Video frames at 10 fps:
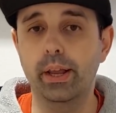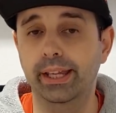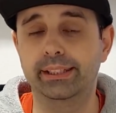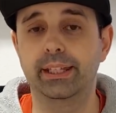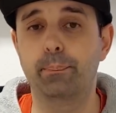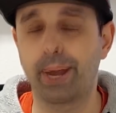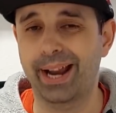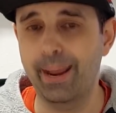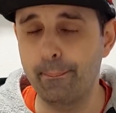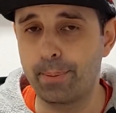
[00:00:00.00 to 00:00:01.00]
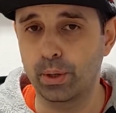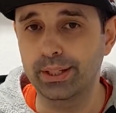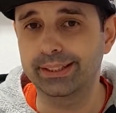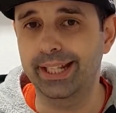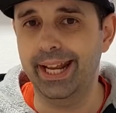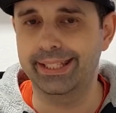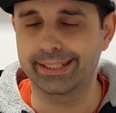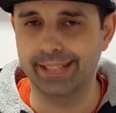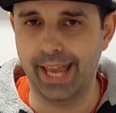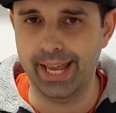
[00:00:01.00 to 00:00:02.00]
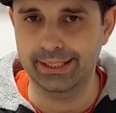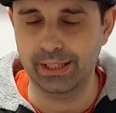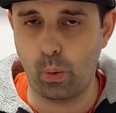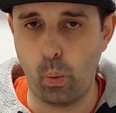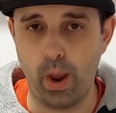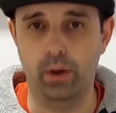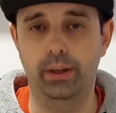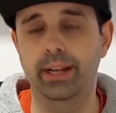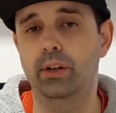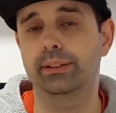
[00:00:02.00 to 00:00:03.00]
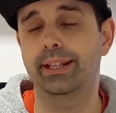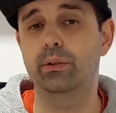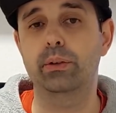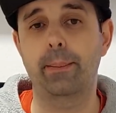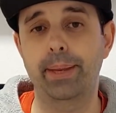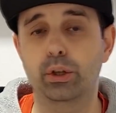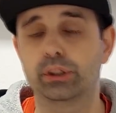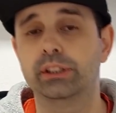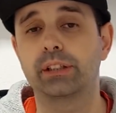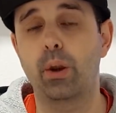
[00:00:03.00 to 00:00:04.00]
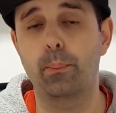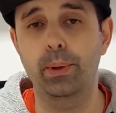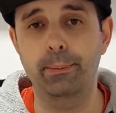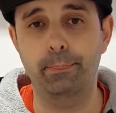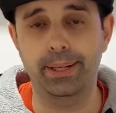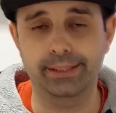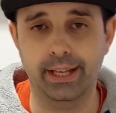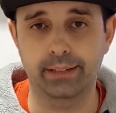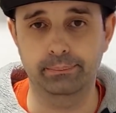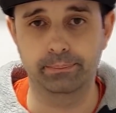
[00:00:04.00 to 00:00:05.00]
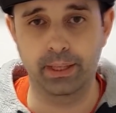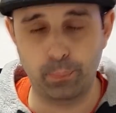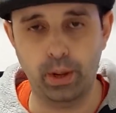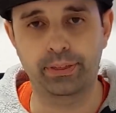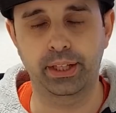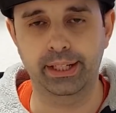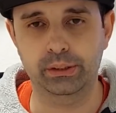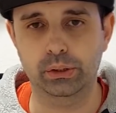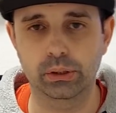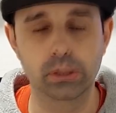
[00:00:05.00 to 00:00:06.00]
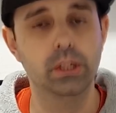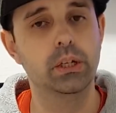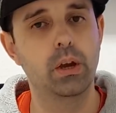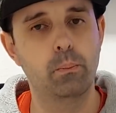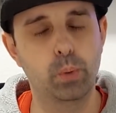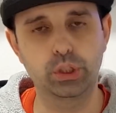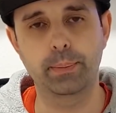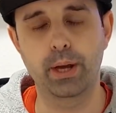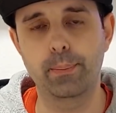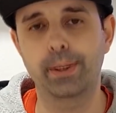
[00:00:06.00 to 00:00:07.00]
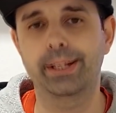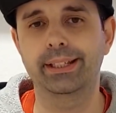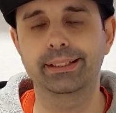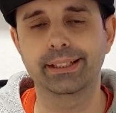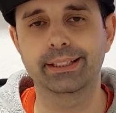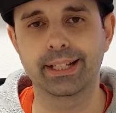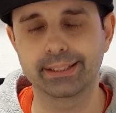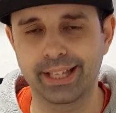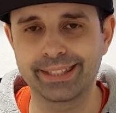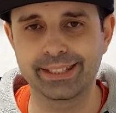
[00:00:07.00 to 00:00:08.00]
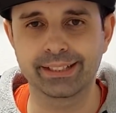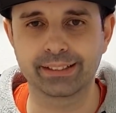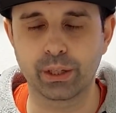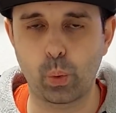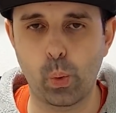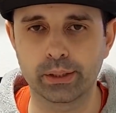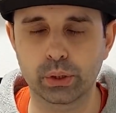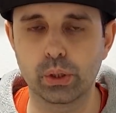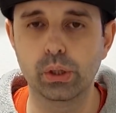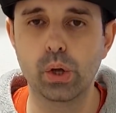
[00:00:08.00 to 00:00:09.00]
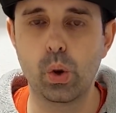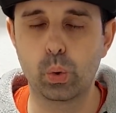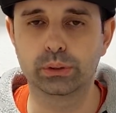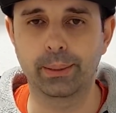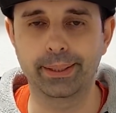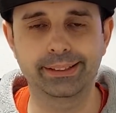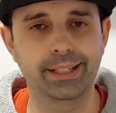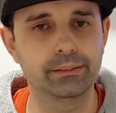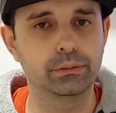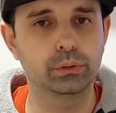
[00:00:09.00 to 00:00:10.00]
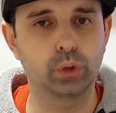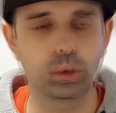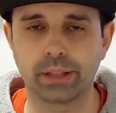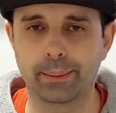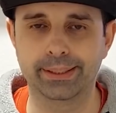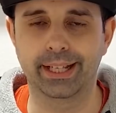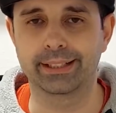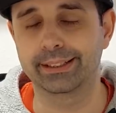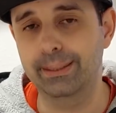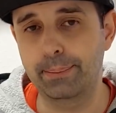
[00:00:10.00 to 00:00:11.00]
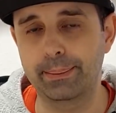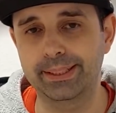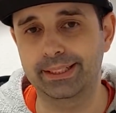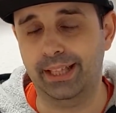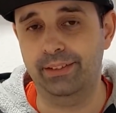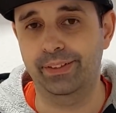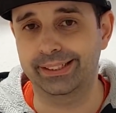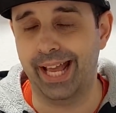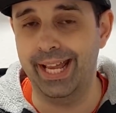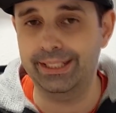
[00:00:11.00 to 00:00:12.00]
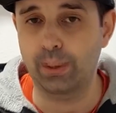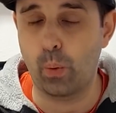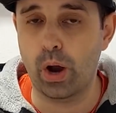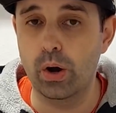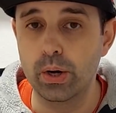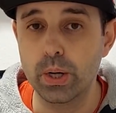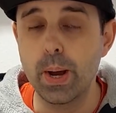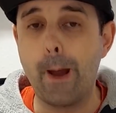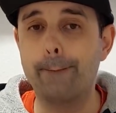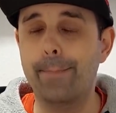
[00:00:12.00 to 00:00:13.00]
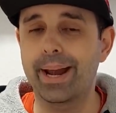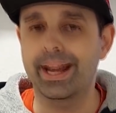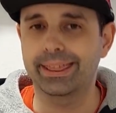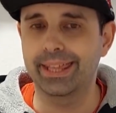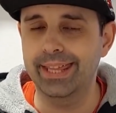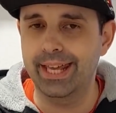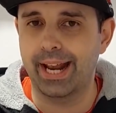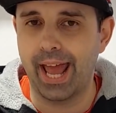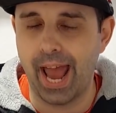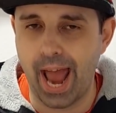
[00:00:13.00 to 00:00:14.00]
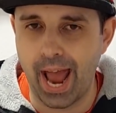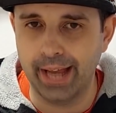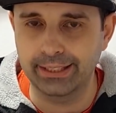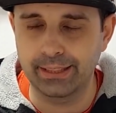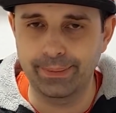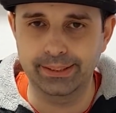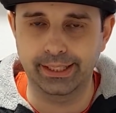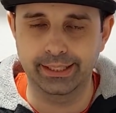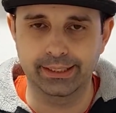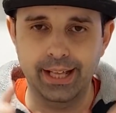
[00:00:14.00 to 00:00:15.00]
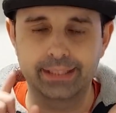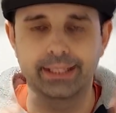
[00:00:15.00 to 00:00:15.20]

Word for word: Y si, por ejemplo, no tenéis ese juego y lo tiene un amigo, si te lo pueden prestar y puedes hacer esto, mucho mejor porque ya tendrás Uncharted 4 justamente totalmente gratis. Simplemente te hace falta ese juego para acceder a esa ventanita